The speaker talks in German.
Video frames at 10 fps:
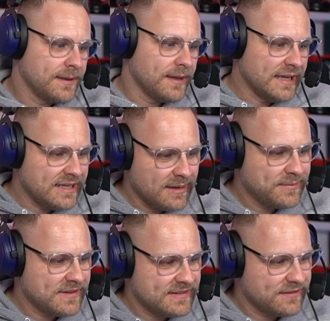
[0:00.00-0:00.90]
Ich habe
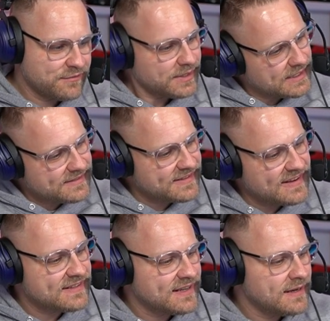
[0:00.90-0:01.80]
das jetzt wirklich
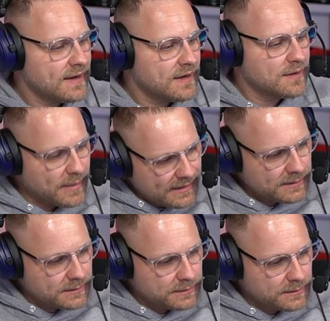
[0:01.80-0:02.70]
sehr, sehr lange gemacht
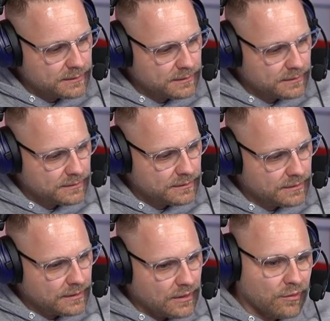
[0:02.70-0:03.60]

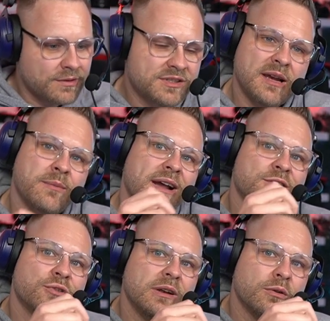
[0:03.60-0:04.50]
und ich habe
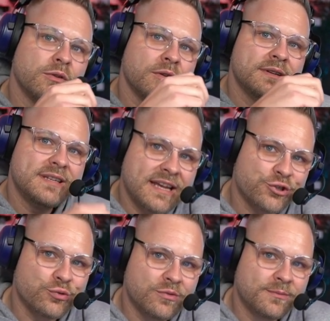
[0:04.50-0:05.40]
aktuell auch noch ein Dash
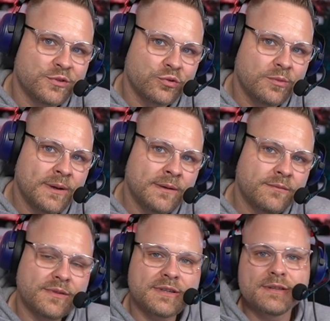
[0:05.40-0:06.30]
oben drüber,
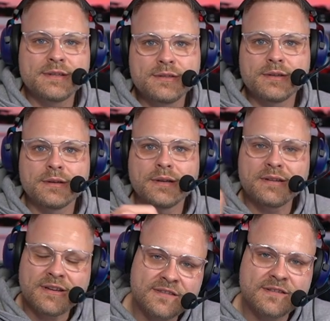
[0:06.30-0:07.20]
was ich äh,
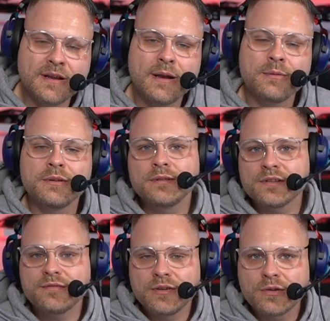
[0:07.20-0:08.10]
getestet habe.
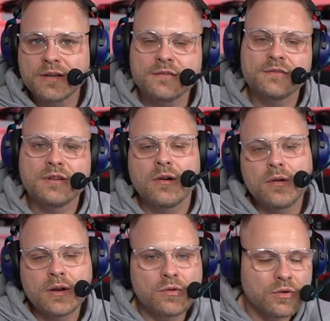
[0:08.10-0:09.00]
Das Video kannst du dir auch
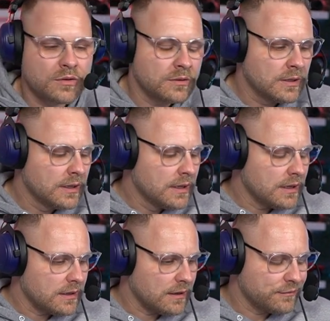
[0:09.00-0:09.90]
angucken
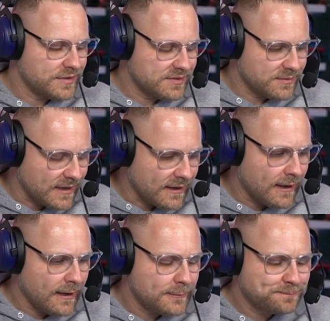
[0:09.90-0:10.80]
äh, auf diesem
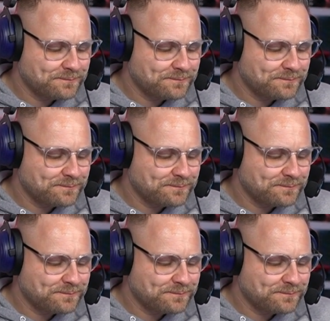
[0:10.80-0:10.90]
Kanal.